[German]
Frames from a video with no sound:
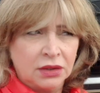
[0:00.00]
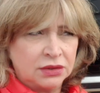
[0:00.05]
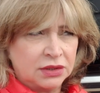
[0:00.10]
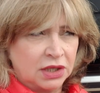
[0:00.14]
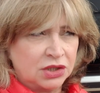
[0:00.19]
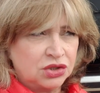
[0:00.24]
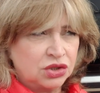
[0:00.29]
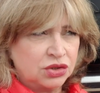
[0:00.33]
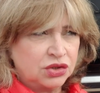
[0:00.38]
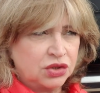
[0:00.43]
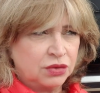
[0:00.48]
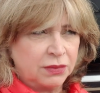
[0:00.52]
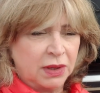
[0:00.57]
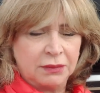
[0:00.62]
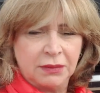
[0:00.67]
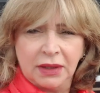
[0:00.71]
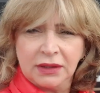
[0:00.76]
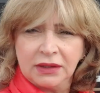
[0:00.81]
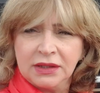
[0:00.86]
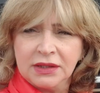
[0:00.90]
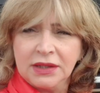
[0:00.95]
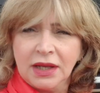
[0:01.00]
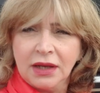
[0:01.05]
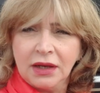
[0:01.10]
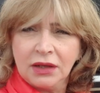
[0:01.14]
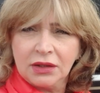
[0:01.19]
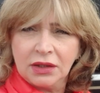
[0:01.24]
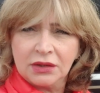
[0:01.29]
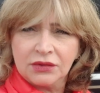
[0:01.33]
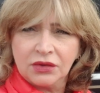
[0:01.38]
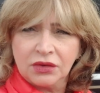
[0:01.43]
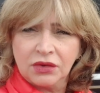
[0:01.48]
Da habe ich schon zu meinem Mann
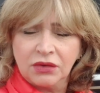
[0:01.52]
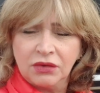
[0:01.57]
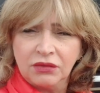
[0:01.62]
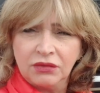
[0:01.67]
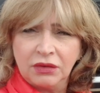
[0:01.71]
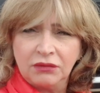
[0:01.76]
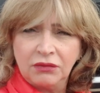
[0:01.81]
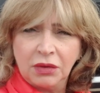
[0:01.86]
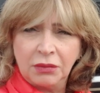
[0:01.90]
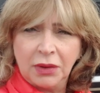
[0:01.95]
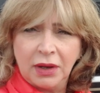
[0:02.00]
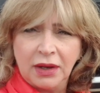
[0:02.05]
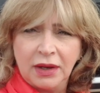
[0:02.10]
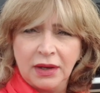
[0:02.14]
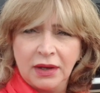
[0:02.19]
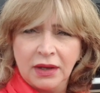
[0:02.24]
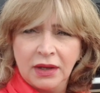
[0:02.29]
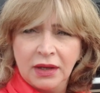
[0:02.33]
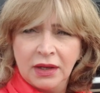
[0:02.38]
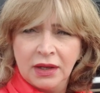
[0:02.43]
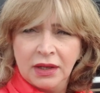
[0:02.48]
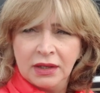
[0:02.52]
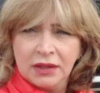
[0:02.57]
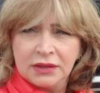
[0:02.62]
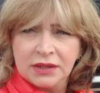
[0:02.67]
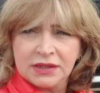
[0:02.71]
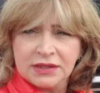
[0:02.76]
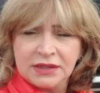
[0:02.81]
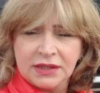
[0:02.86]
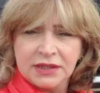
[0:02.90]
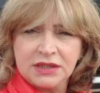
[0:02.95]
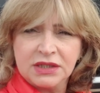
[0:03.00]
gesagt, also wenn wir mal
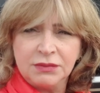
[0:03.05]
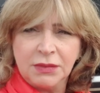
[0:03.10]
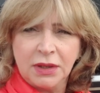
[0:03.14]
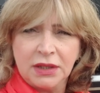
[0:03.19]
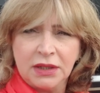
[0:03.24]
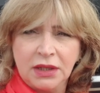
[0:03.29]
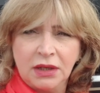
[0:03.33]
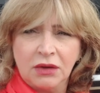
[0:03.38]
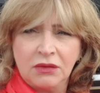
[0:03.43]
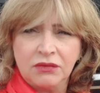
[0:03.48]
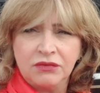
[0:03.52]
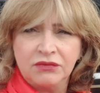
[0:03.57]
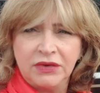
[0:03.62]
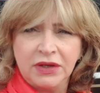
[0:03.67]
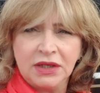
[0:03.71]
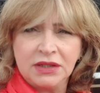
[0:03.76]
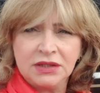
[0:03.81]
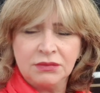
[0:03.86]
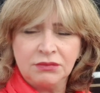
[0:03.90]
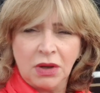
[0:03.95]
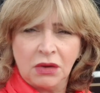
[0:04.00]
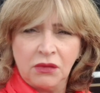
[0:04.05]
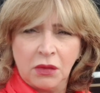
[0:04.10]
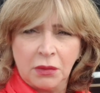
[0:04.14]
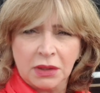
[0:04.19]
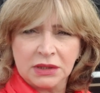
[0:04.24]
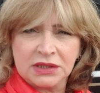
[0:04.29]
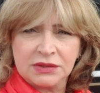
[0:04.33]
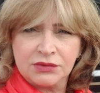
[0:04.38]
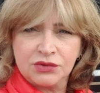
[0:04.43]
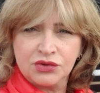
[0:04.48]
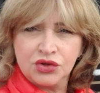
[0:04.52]
das nächste Mal hier auf dem Weg sind, machen wir mal
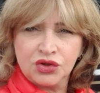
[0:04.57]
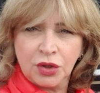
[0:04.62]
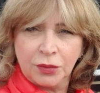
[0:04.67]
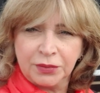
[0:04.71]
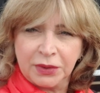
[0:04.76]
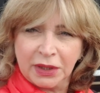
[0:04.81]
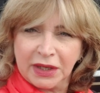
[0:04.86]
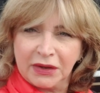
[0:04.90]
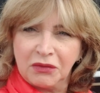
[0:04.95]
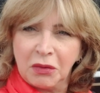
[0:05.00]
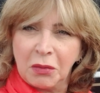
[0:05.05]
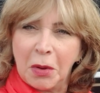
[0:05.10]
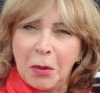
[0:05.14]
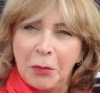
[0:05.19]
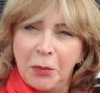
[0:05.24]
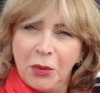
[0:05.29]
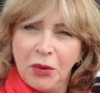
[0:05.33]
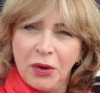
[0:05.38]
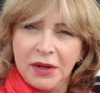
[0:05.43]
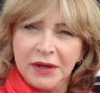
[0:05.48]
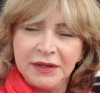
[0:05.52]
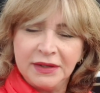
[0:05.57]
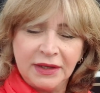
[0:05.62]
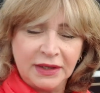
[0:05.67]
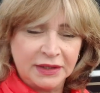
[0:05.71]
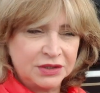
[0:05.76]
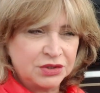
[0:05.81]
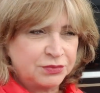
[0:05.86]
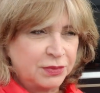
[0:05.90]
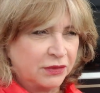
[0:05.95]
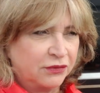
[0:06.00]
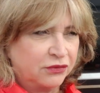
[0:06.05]
einen Zwischenstopp, da gehen wir mal bowlen. Da hätte
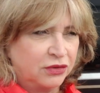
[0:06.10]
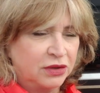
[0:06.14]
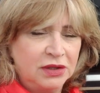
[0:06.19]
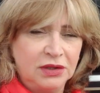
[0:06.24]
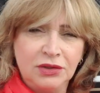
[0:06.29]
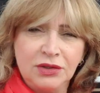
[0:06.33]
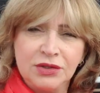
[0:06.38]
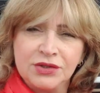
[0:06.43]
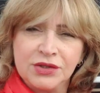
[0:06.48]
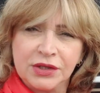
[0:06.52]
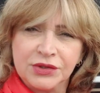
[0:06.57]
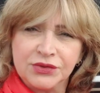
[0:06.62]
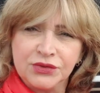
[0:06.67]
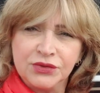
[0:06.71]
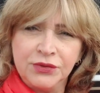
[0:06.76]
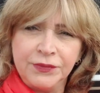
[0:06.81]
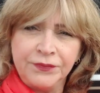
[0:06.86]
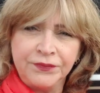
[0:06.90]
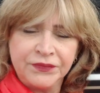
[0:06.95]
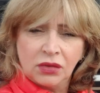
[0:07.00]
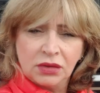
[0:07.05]
ich mal voll Lust dazu.